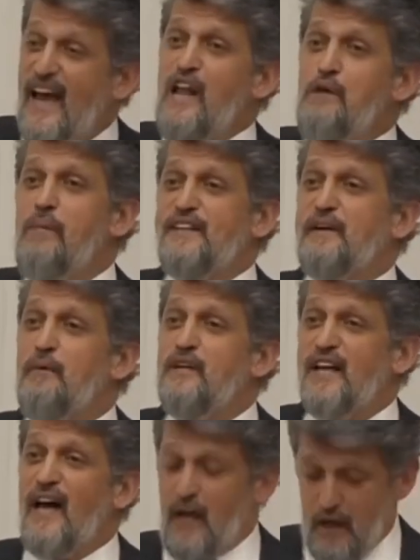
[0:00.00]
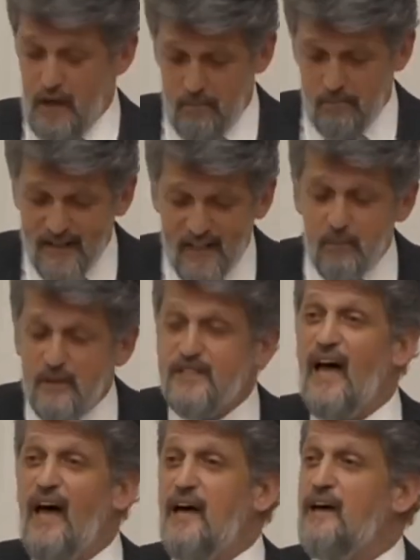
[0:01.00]
Gelin batımıza.
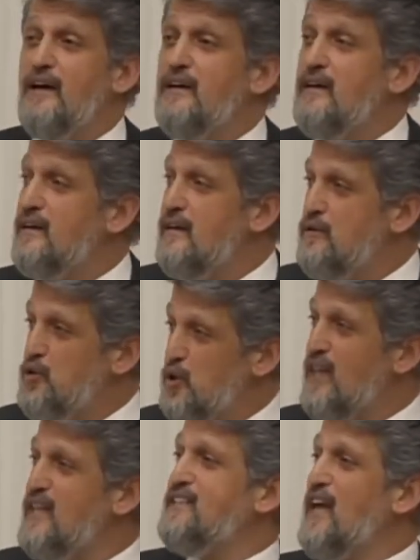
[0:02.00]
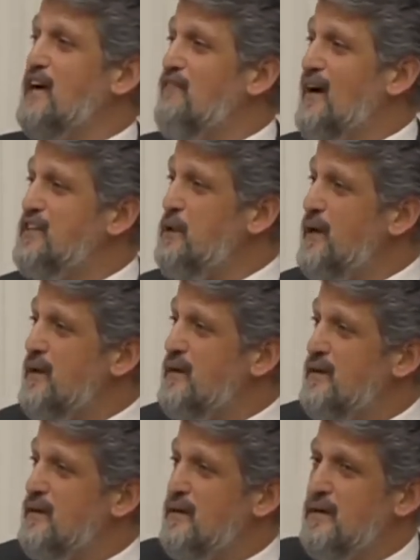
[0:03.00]
Batımızda Yunanistan var değil
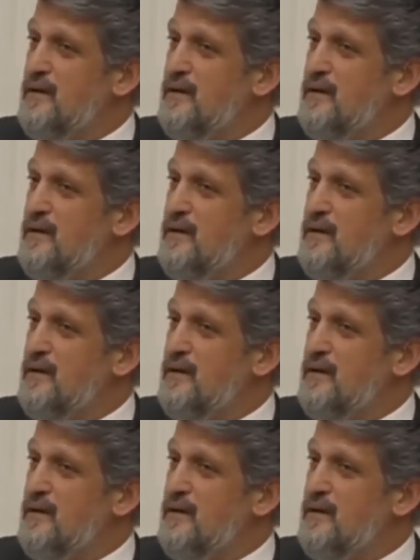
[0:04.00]
mi?